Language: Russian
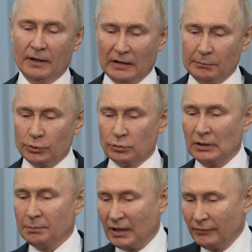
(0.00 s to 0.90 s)
работу,
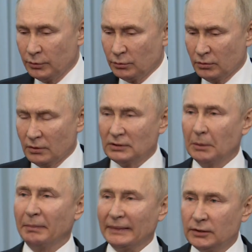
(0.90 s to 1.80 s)
направленную
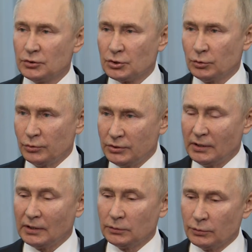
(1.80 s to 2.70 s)
на поддержку
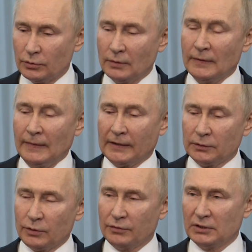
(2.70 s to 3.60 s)
людей, которые,
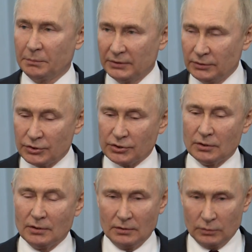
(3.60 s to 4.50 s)
которые в этой
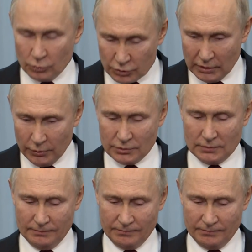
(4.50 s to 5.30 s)
поддержке нуждаются.